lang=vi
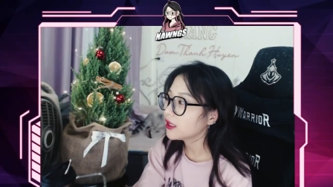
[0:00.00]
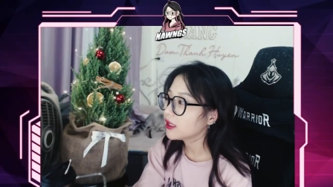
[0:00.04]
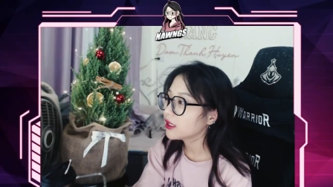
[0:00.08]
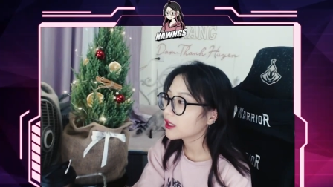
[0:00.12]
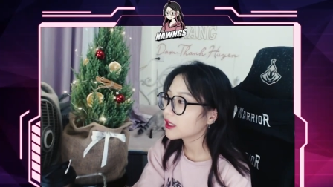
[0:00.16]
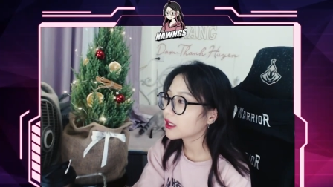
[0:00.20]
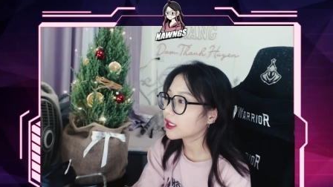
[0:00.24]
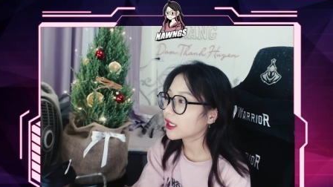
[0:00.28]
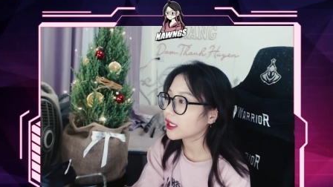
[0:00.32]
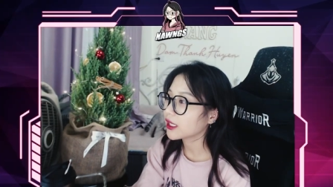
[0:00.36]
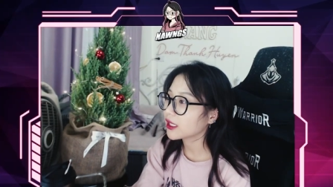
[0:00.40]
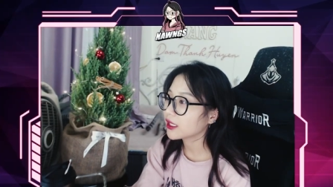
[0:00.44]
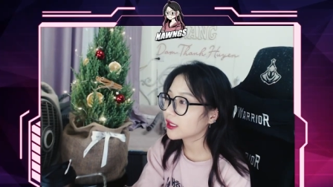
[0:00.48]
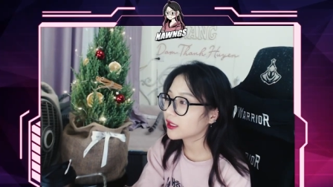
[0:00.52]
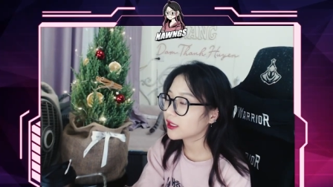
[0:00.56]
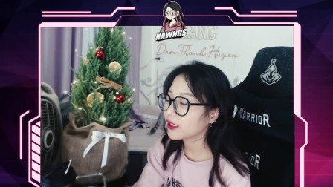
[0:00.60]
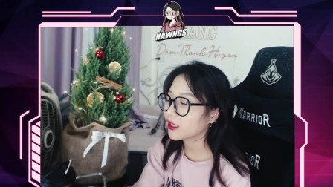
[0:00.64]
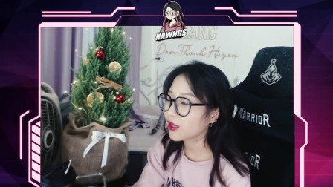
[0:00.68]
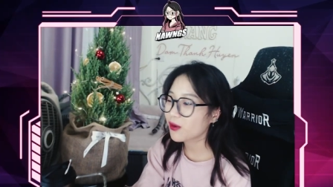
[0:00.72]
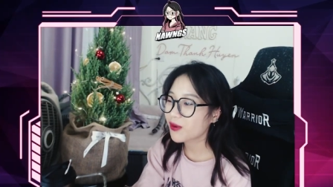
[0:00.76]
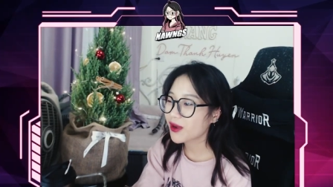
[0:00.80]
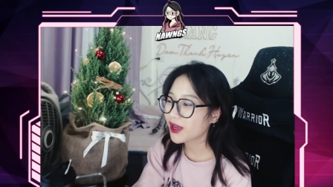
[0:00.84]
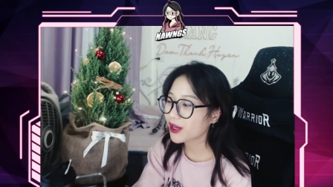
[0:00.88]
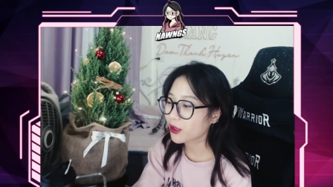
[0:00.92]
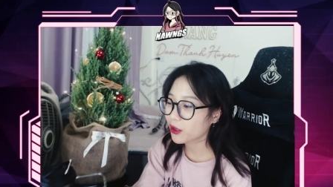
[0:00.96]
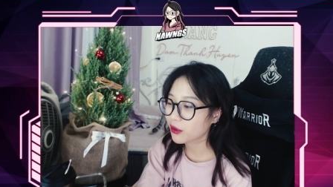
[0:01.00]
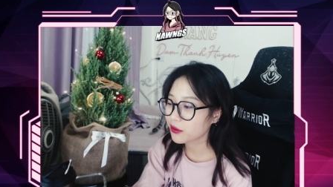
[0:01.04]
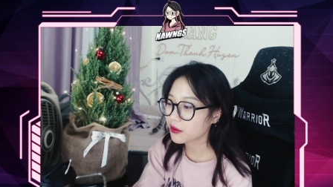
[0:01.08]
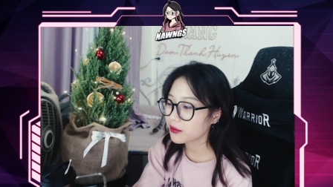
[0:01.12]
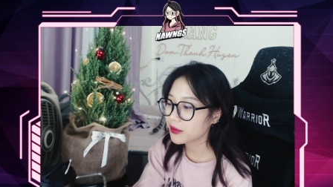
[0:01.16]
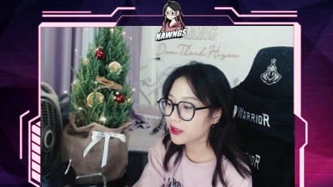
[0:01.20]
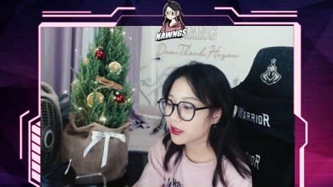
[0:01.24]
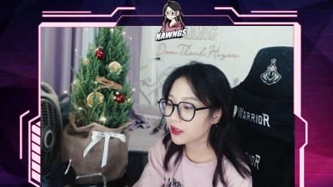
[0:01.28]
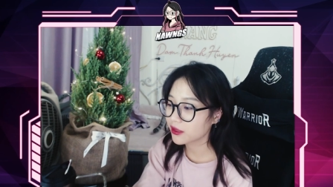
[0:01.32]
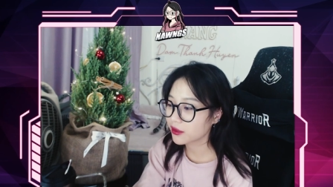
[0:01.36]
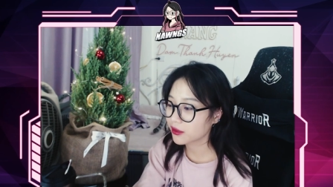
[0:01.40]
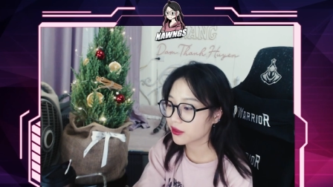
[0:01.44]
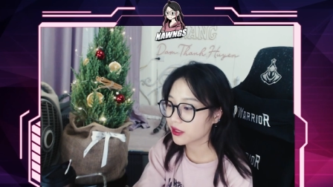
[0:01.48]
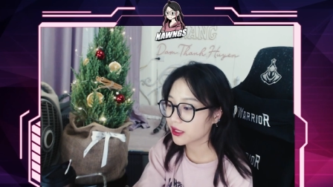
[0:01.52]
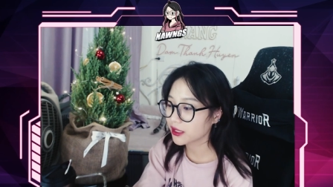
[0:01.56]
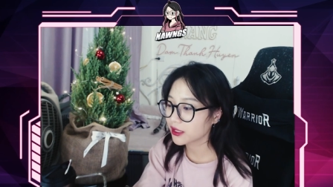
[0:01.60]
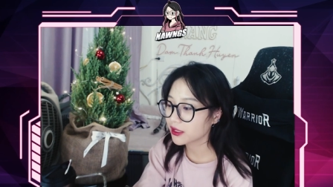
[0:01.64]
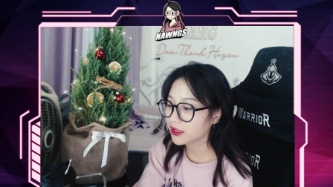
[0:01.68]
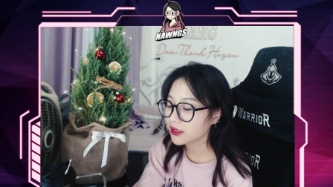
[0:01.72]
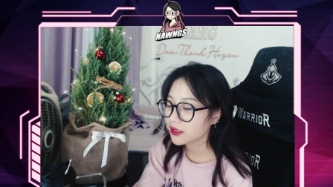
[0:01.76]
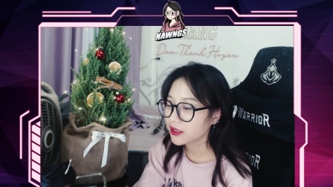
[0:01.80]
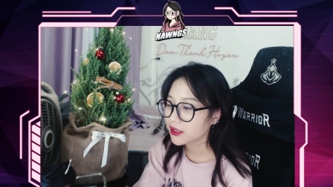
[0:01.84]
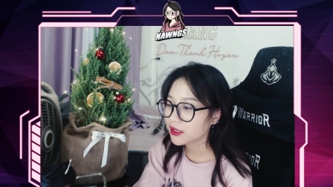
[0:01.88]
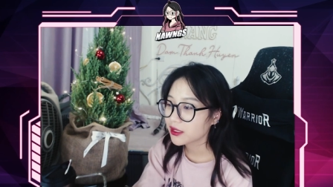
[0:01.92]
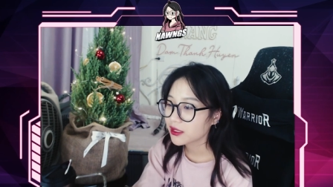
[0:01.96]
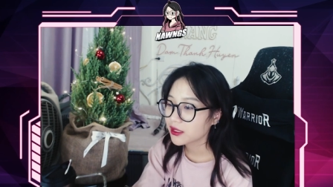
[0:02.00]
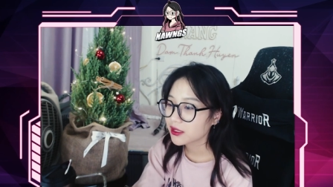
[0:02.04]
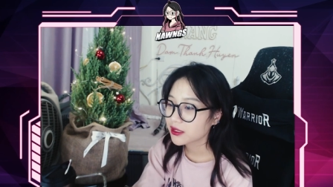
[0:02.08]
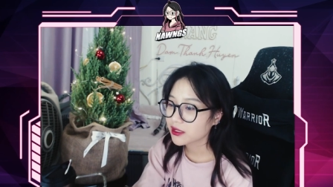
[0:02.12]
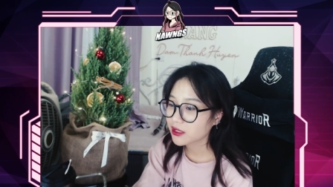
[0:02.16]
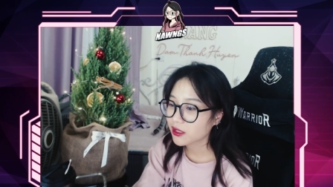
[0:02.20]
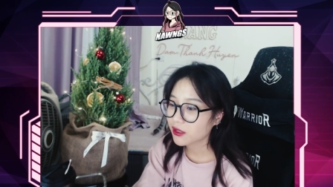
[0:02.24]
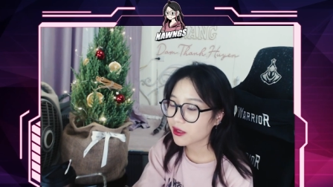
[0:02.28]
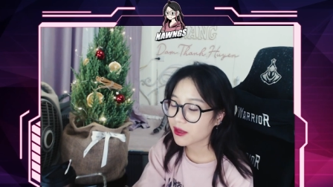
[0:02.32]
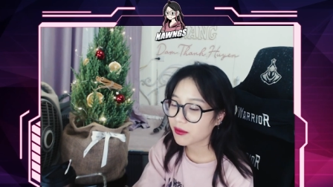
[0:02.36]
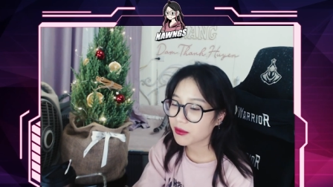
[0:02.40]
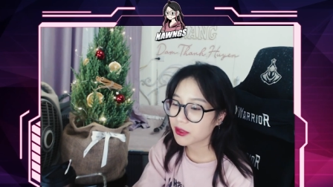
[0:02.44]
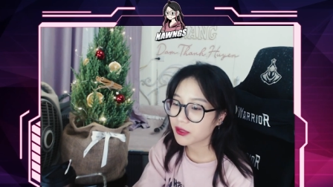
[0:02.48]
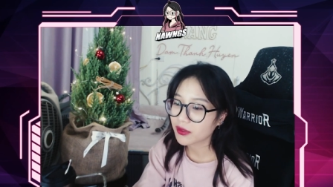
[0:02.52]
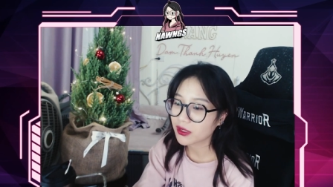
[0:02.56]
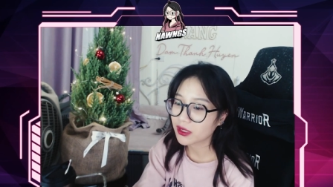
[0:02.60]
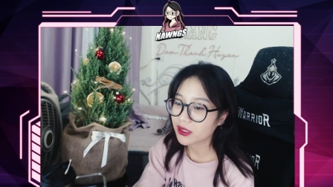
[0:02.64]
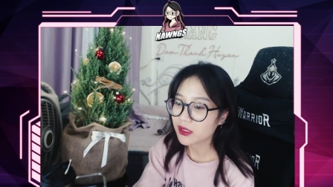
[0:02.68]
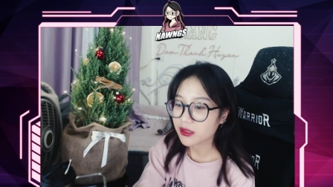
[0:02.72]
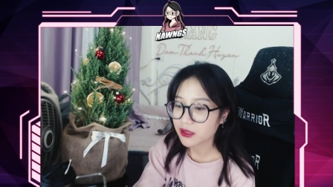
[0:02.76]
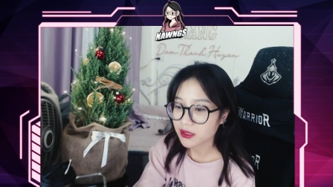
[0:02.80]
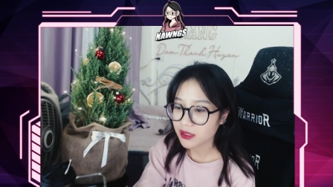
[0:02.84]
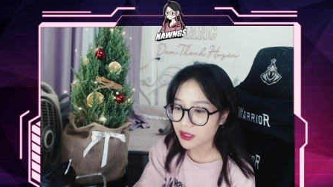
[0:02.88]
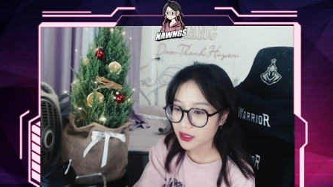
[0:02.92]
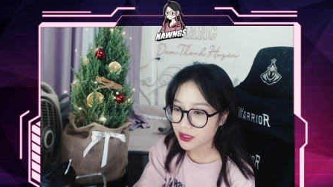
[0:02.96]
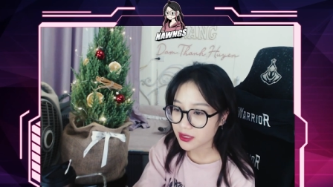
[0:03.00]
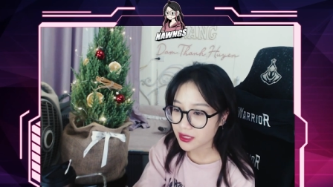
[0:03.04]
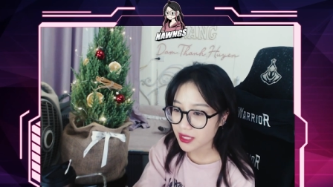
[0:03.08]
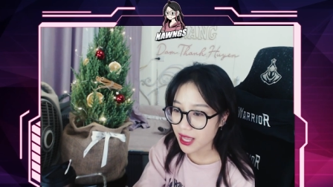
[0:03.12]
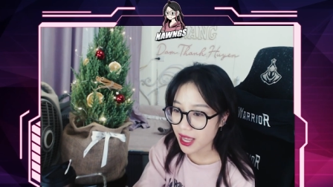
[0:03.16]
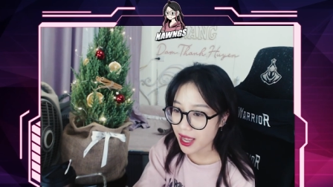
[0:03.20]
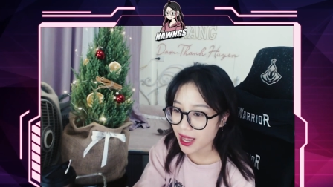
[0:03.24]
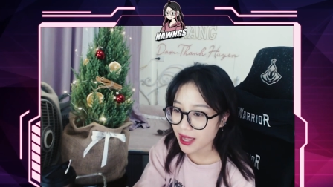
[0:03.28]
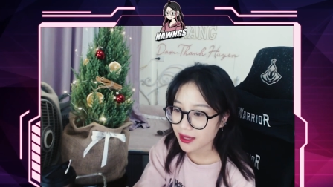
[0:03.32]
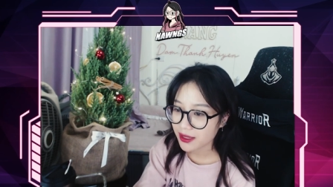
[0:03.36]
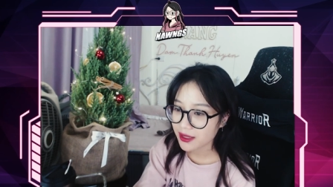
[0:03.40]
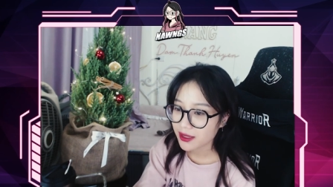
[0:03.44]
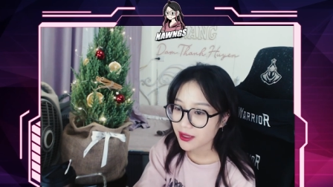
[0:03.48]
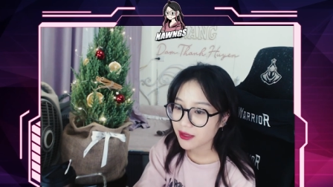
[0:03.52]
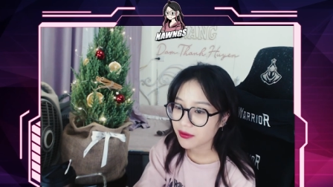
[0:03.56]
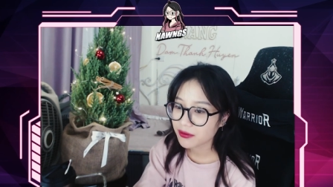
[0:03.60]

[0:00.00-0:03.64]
đấy thì không ai nói với mình điều đấy sau này mình phải tự nhận ra